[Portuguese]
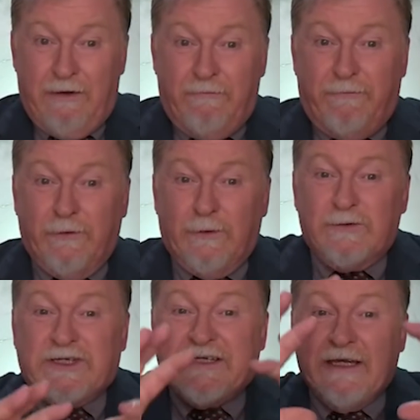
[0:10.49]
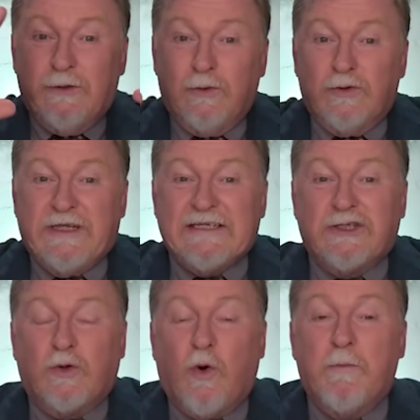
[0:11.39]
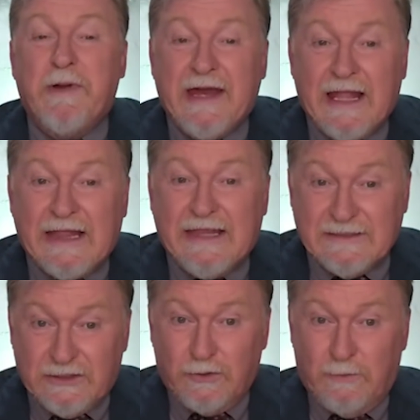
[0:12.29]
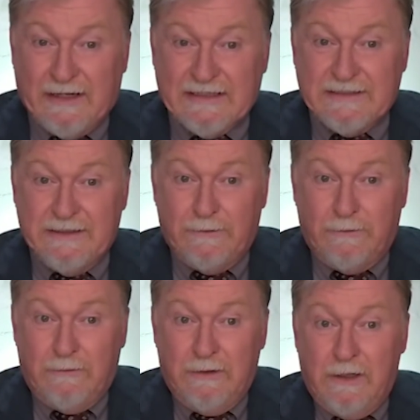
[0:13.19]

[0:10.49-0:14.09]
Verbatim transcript: foram sendo descobertas no Brasil